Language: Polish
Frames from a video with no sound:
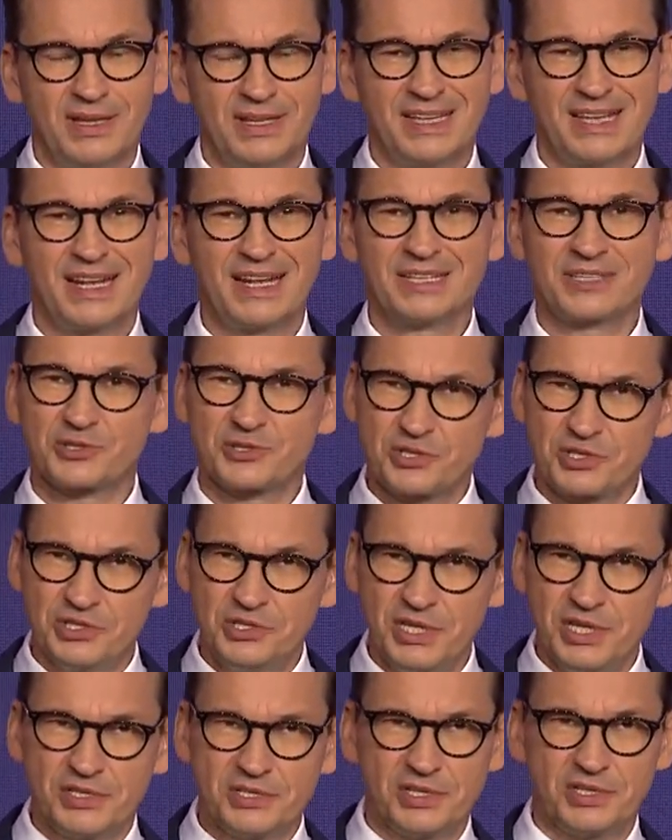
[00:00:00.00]
teraz
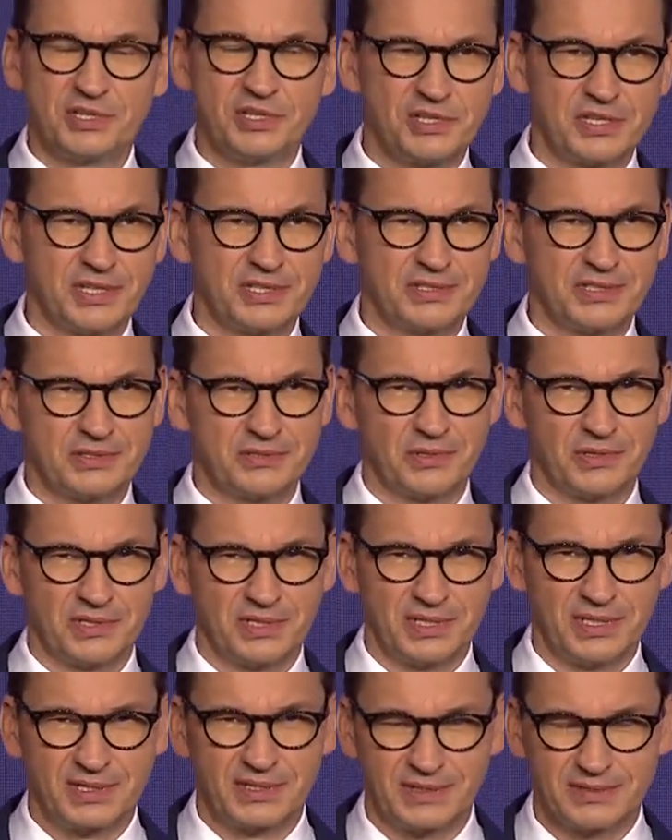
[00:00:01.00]
30 tysięcy złotych.